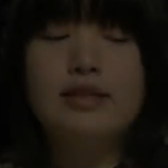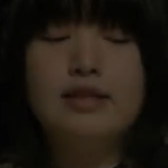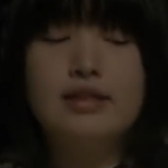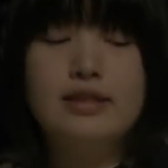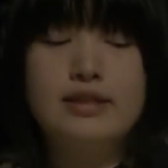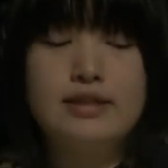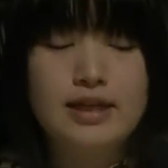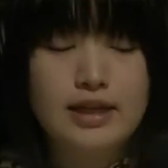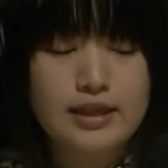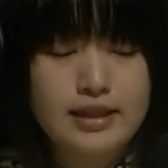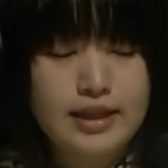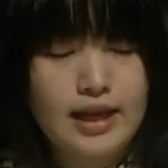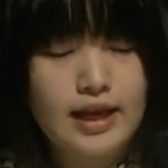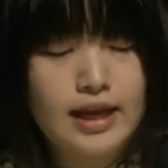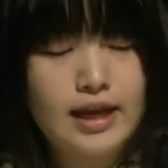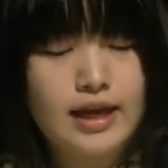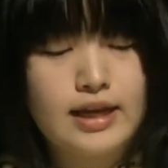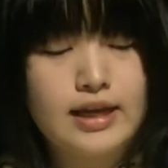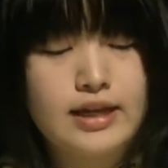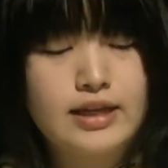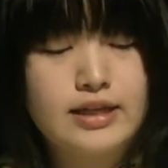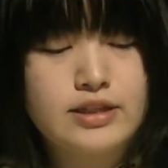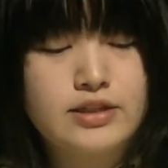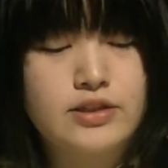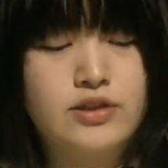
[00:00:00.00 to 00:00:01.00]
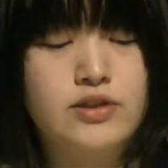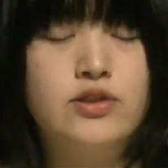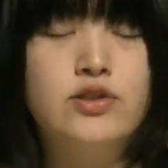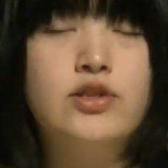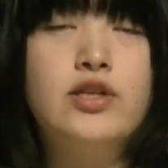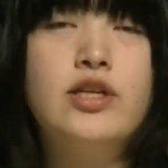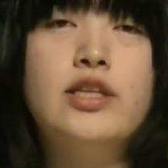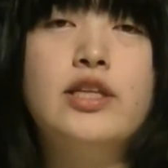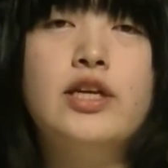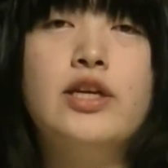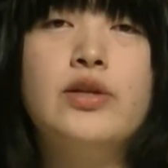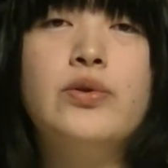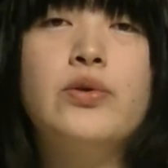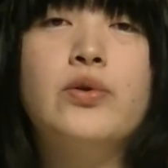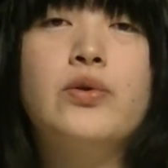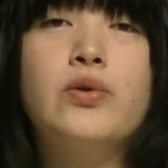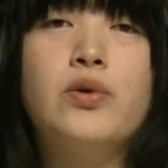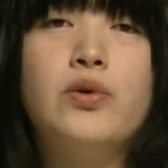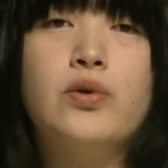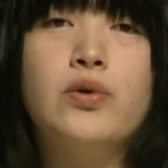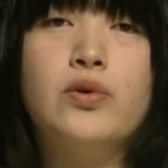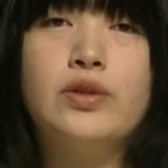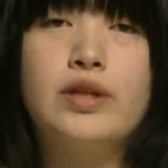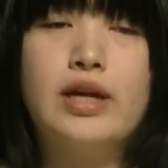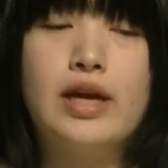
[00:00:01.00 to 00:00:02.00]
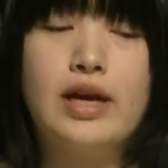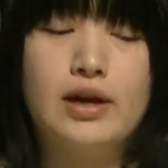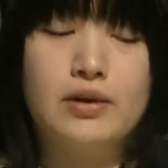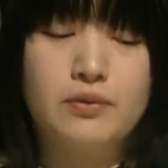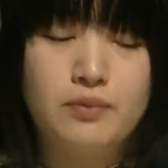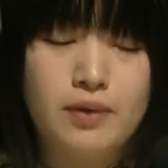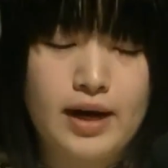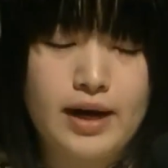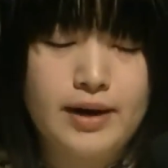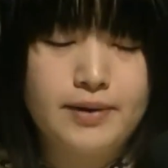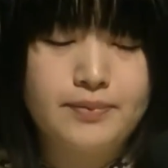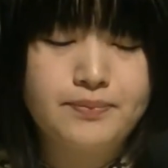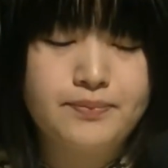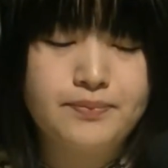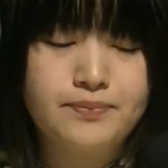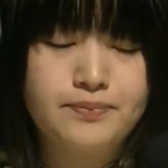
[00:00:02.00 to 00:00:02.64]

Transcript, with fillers: さて続いてのコーナーは